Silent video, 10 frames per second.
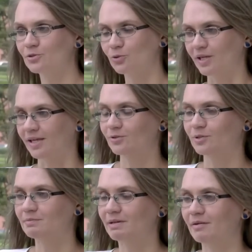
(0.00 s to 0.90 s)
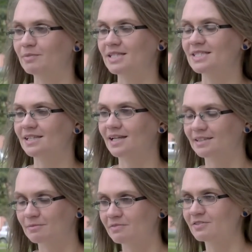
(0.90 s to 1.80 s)
drugiej, która miała miejsce
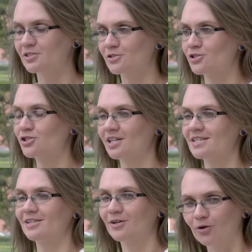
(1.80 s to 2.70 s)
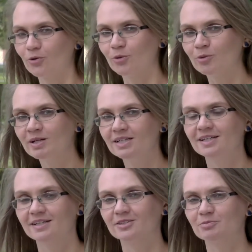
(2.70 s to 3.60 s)
latem 2014 roku,
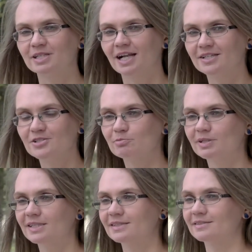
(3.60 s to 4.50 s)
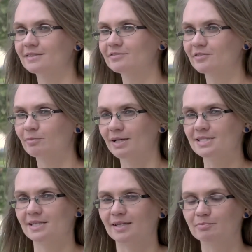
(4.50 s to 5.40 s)
e, odbieraliśmy
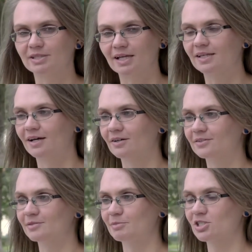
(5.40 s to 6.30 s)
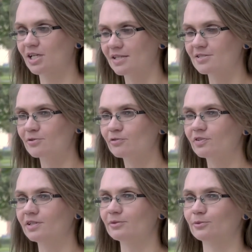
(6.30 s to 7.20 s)
informacje i pytania od
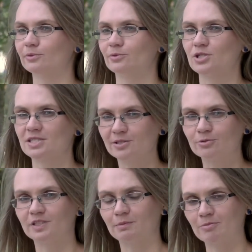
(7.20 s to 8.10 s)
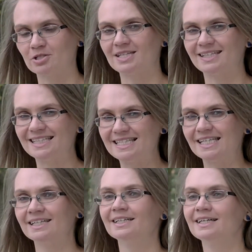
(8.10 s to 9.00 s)
mieszkańców i uczestników tej poprzedniej
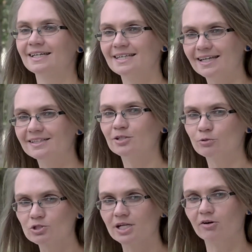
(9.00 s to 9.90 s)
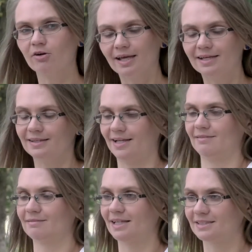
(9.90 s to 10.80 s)
edycji, kiedy rusza
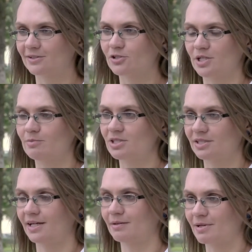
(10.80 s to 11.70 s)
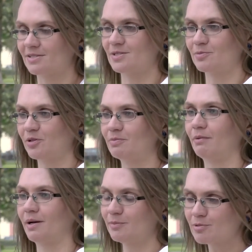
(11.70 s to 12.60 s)
kolejna, dlatego że im się tak bardzo
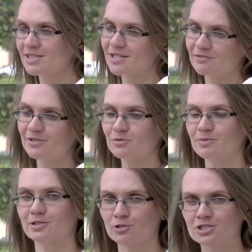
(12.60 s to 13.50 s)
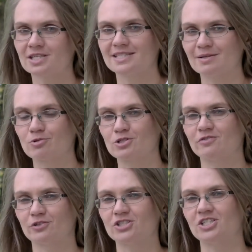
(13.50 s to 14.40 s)
spodobała i postanowiliśmy skorzystać z tej
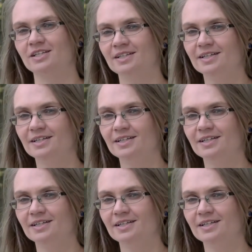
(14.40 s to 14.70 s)
możliwości